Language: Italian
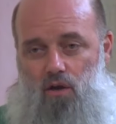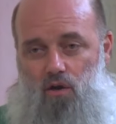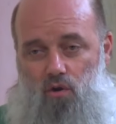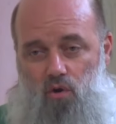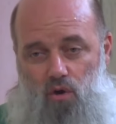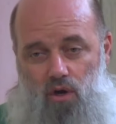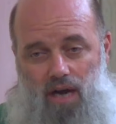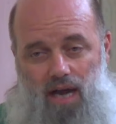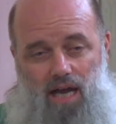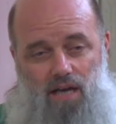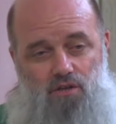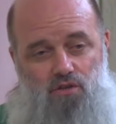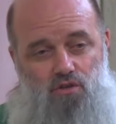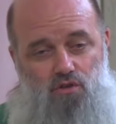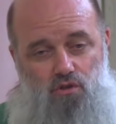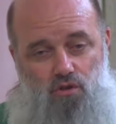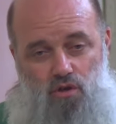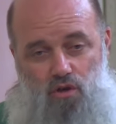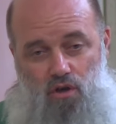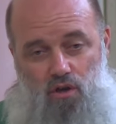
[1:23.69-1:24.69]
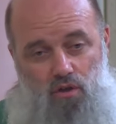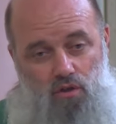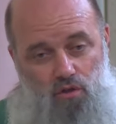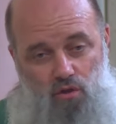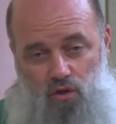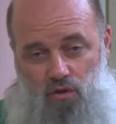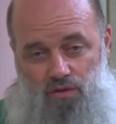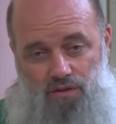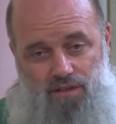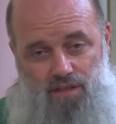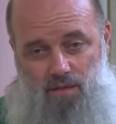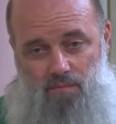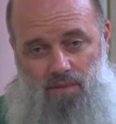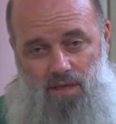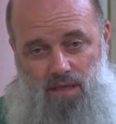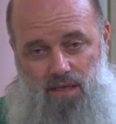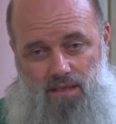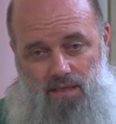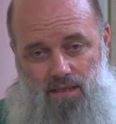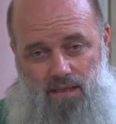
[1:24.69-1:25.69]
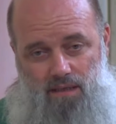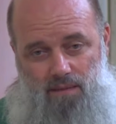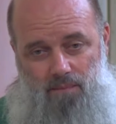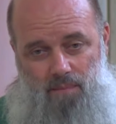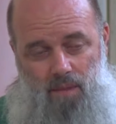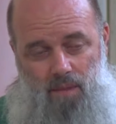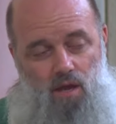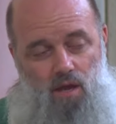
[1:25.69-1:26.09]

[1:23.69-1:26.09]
coraggio, non temete.